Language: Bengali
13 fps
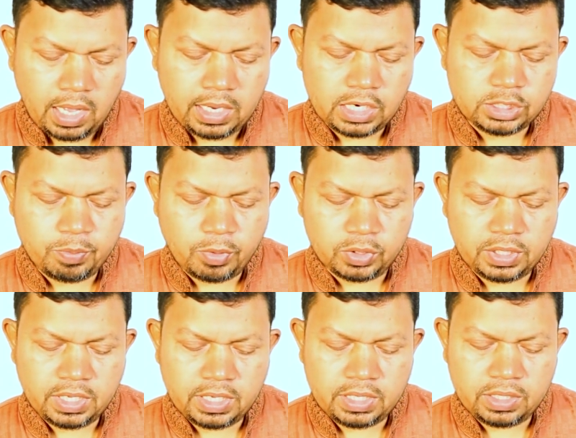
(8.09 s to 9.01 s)

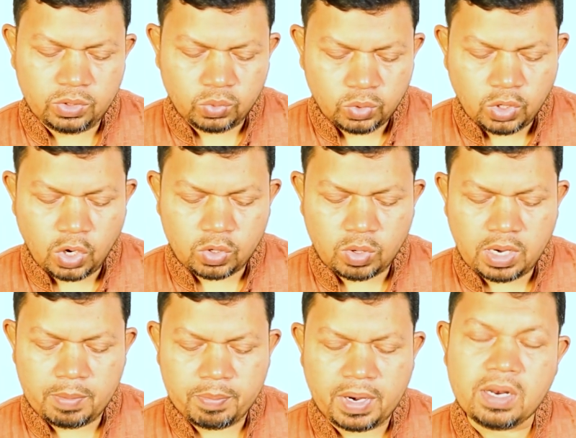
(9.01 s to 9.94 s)
আকাশপথে
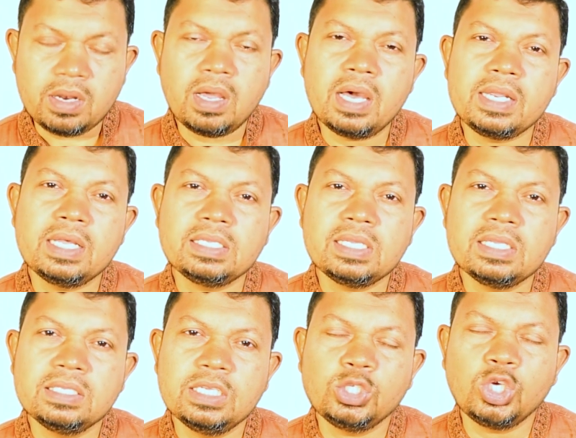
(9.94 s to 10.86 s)
দুর্ঘটনায় প্রাণ
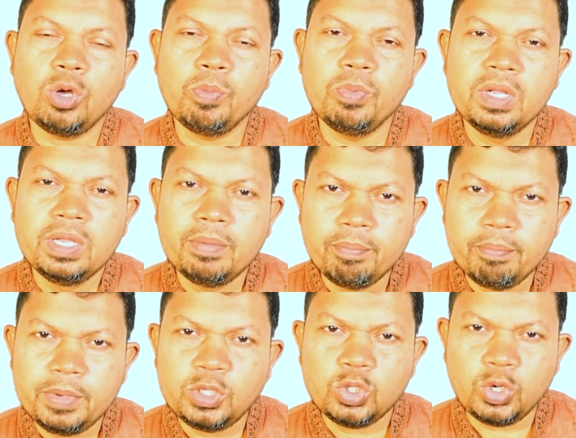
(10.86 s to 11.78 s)
হারিয়েছেন যেসব
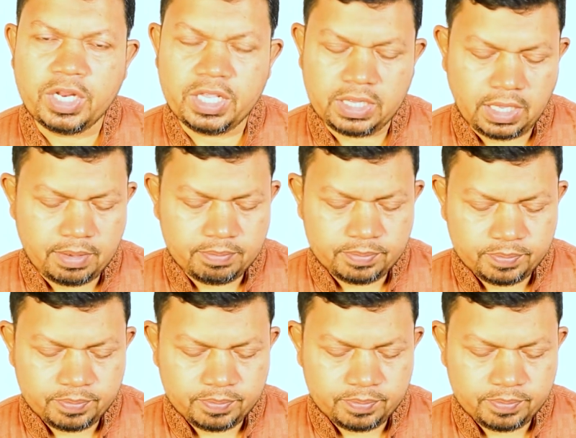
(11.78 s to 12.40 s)
বিশ্বনেতা